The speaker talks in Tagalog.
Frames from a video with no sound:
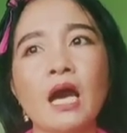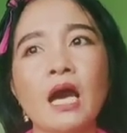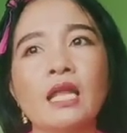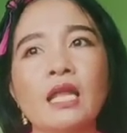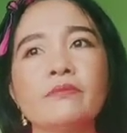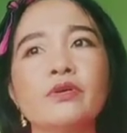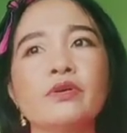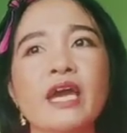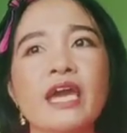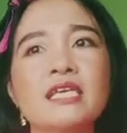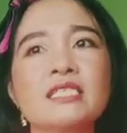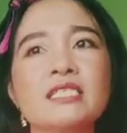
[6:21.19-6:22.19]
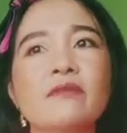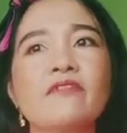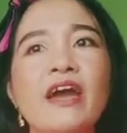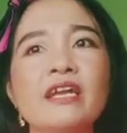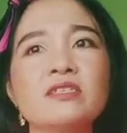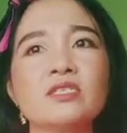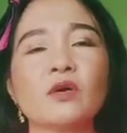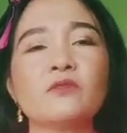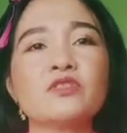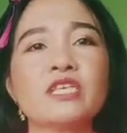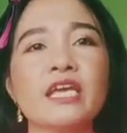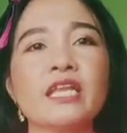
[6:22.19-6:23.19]
Alam nyo guys, sa virus of
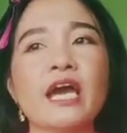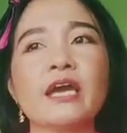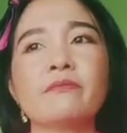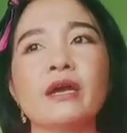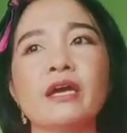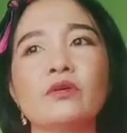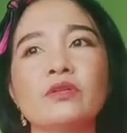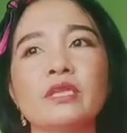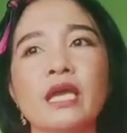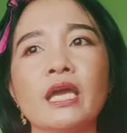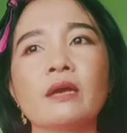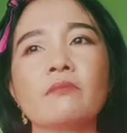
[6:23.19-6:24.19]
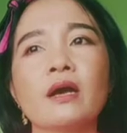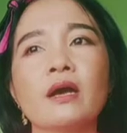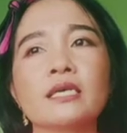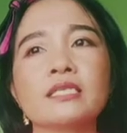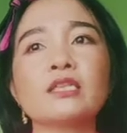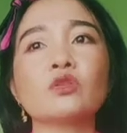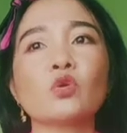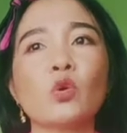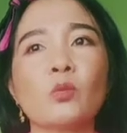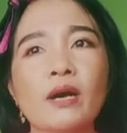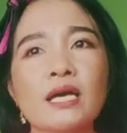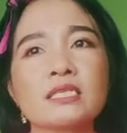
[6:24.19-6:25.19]
sin ay mayroon ding mga
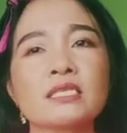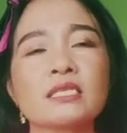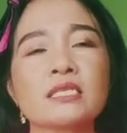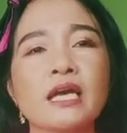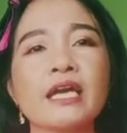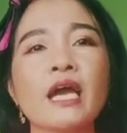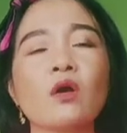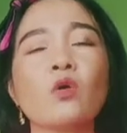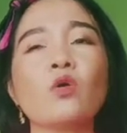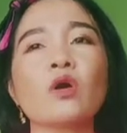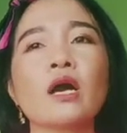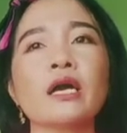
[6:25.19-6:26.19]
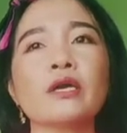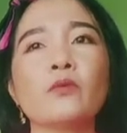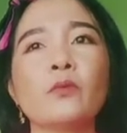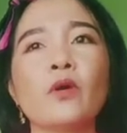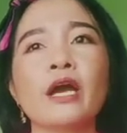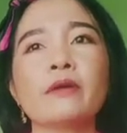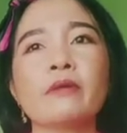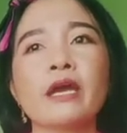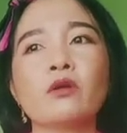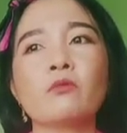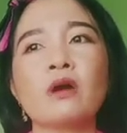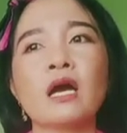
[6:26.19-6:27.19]
sintomas. Kaya kung kayo po ay
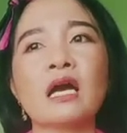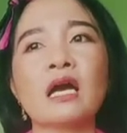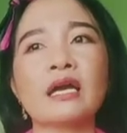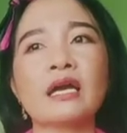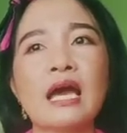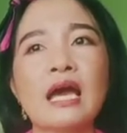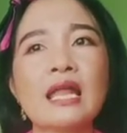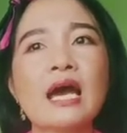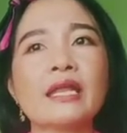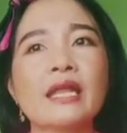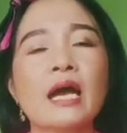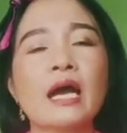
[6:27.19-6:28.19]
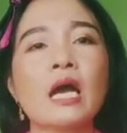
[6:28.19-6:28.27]
mayroong mga kakilala na